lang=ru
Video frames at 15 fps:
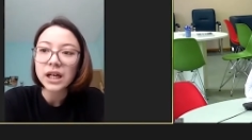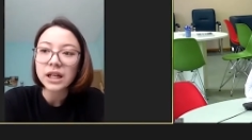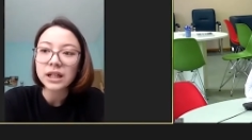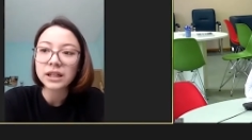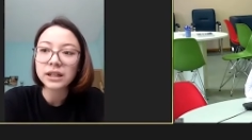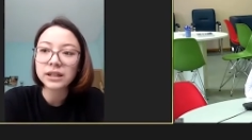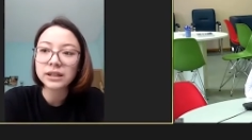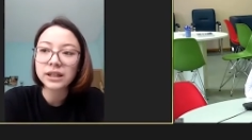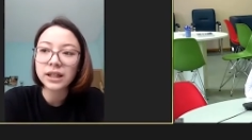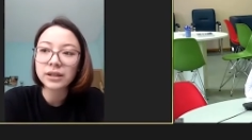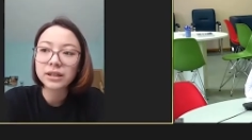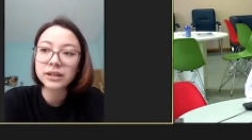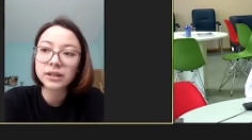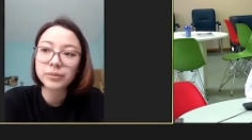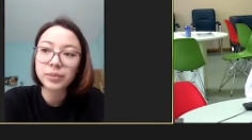А,
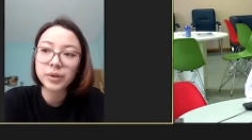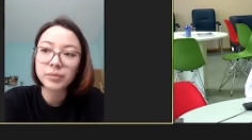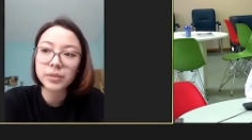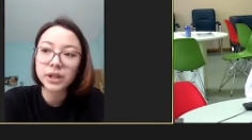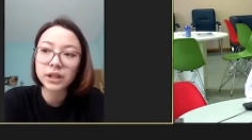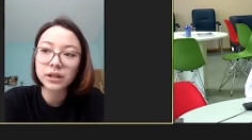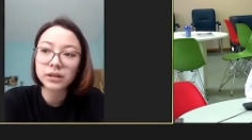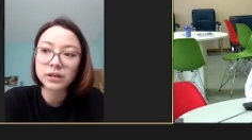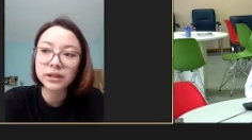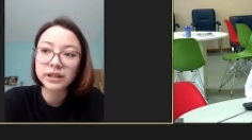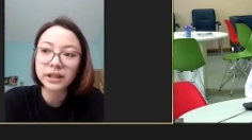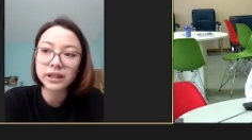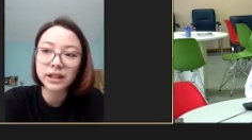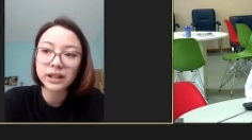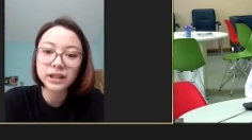так, например,
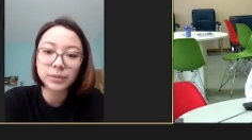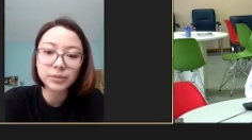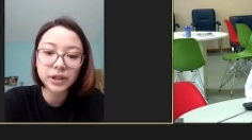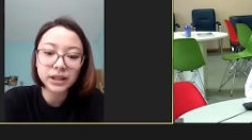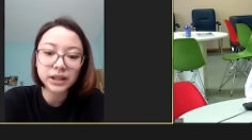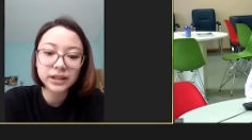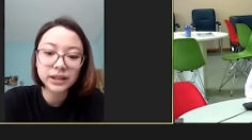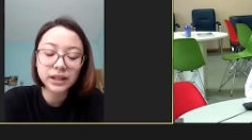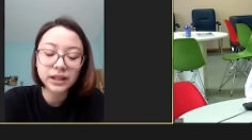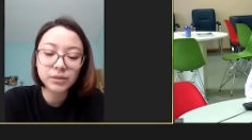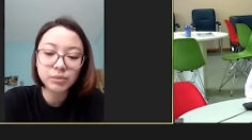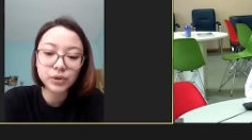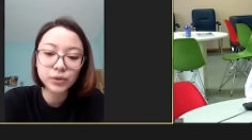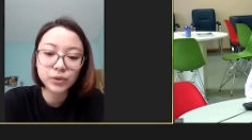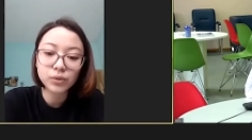центр адаптации для
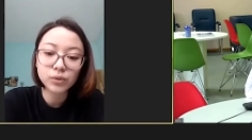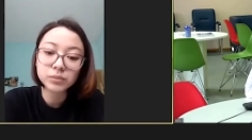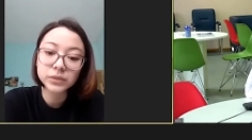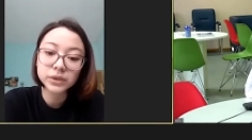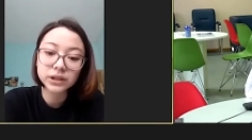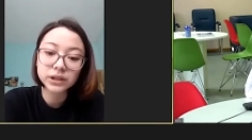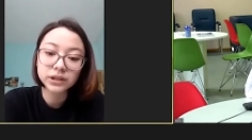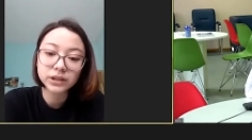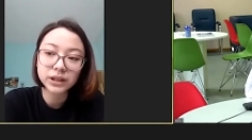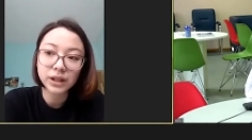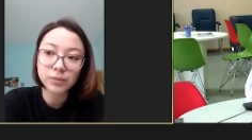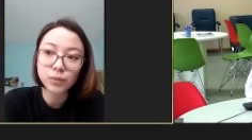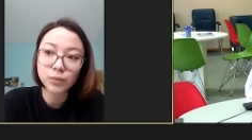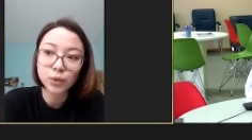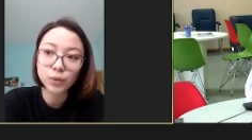бездомных,
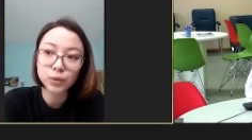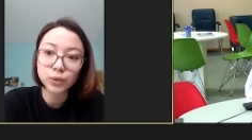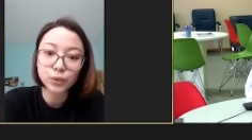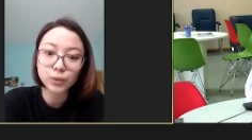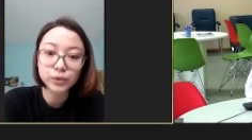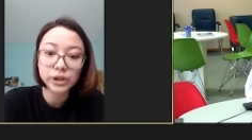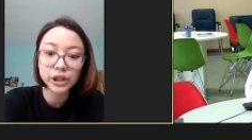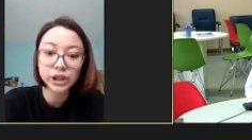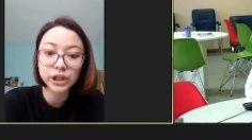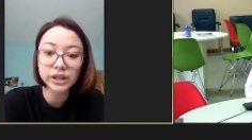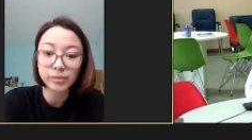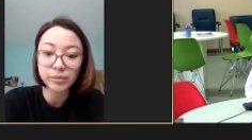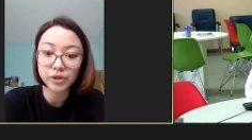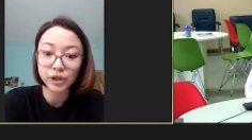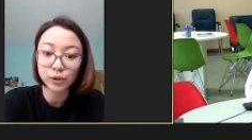там могут люди жить
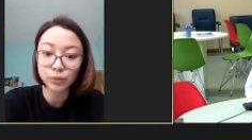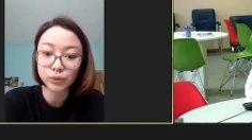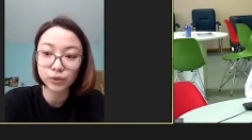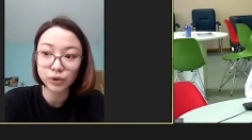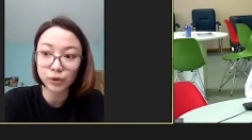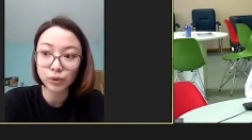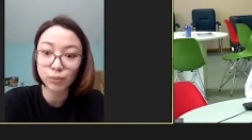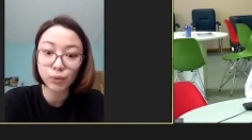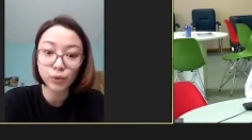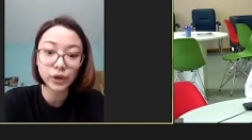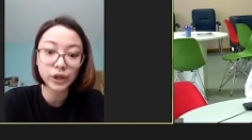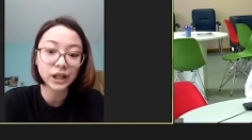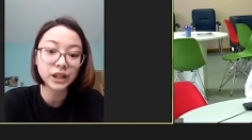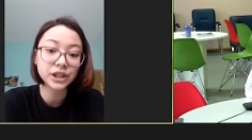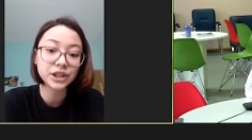абсолютно любое
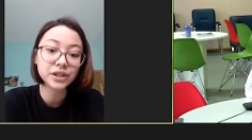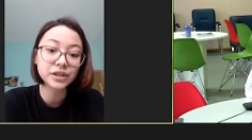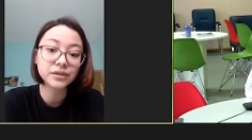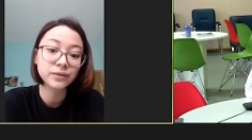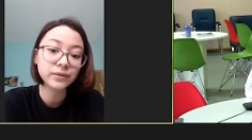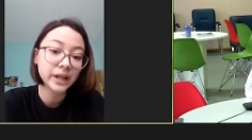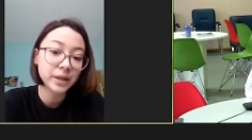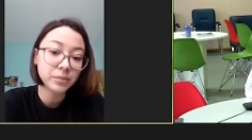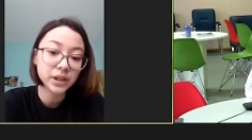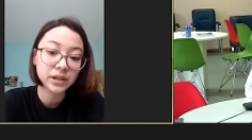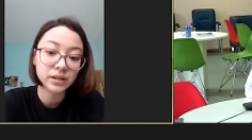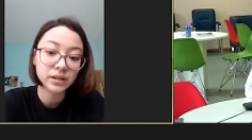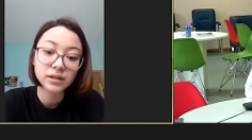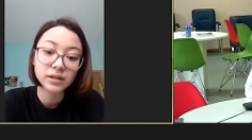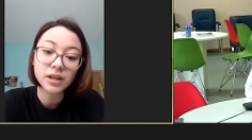количество
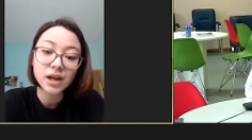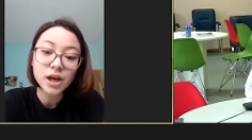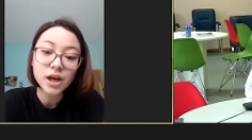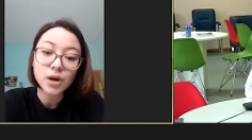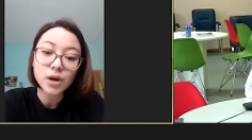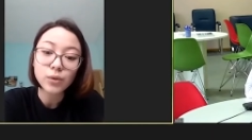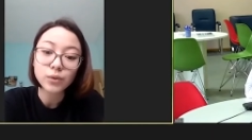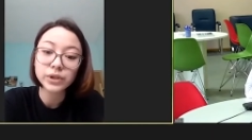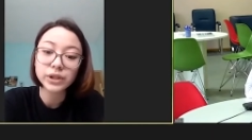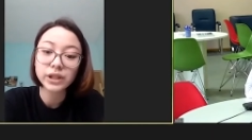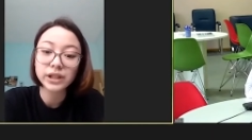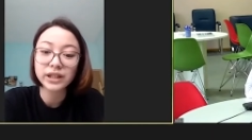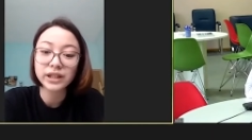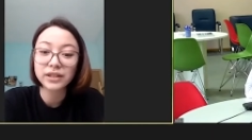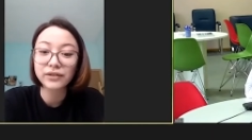времени. У них
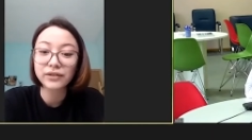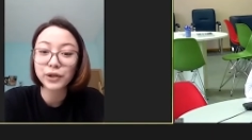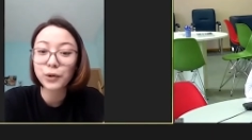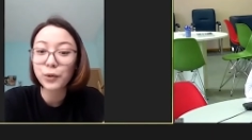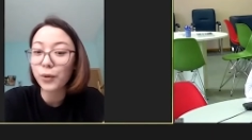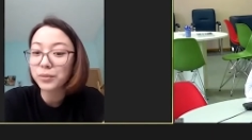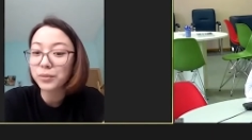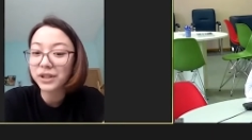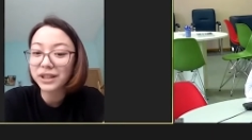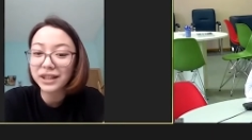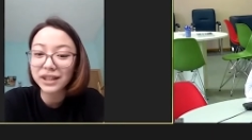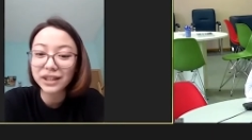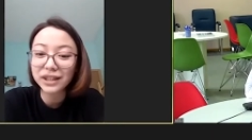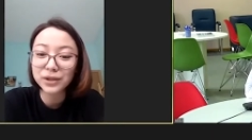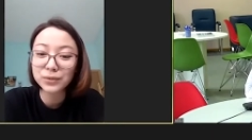есть свои
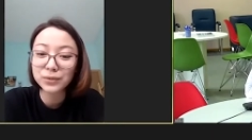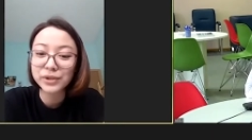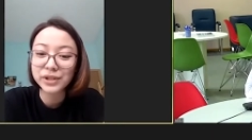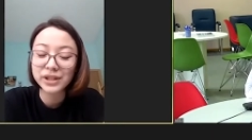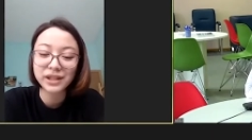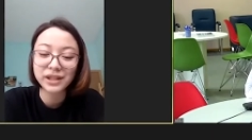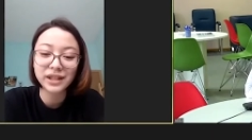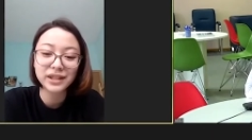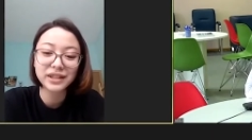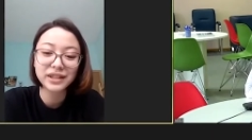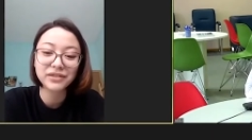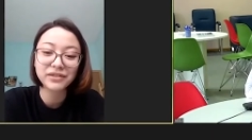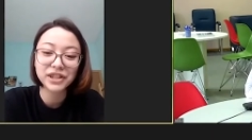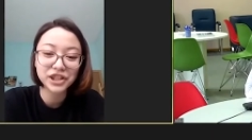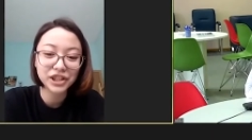комнаты, у них есть
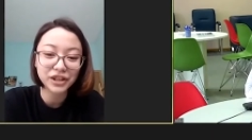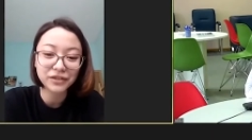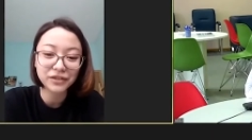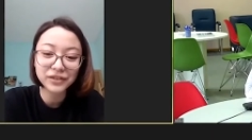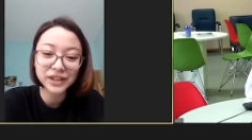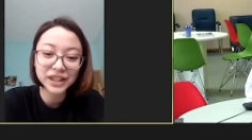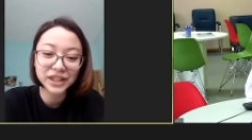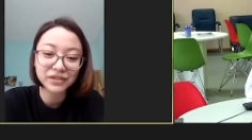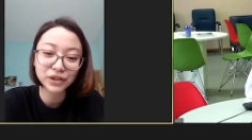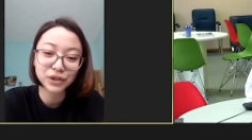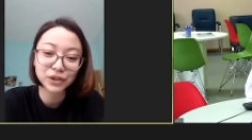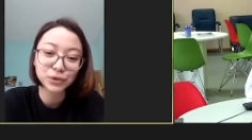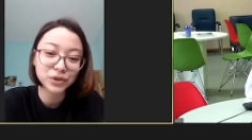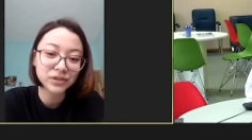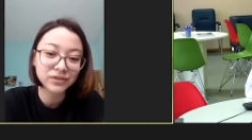свои шкафы,
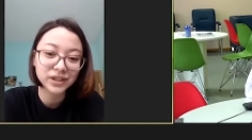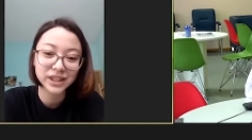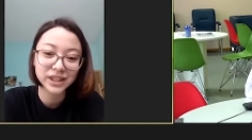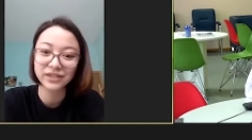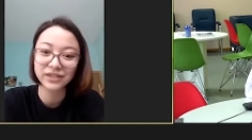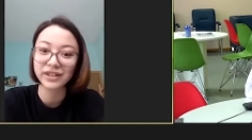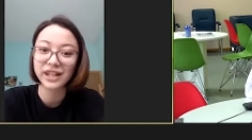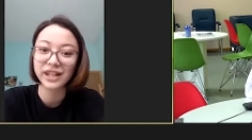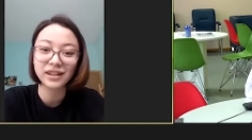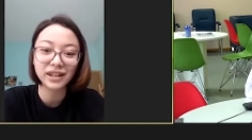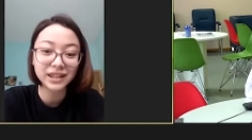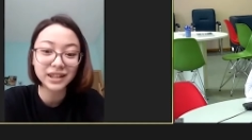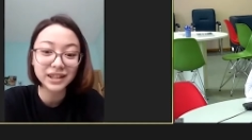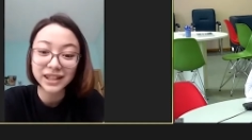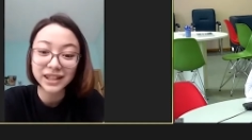свои душевые, свои
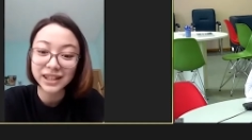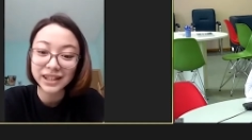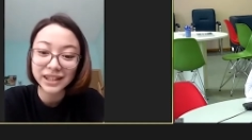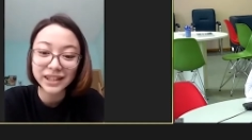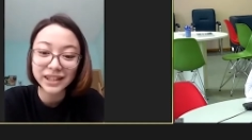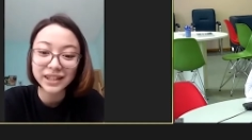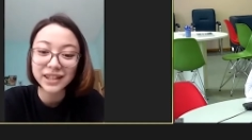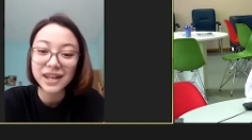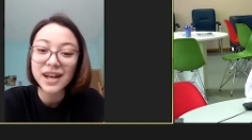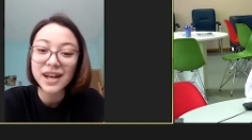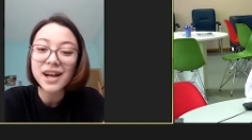холодильники.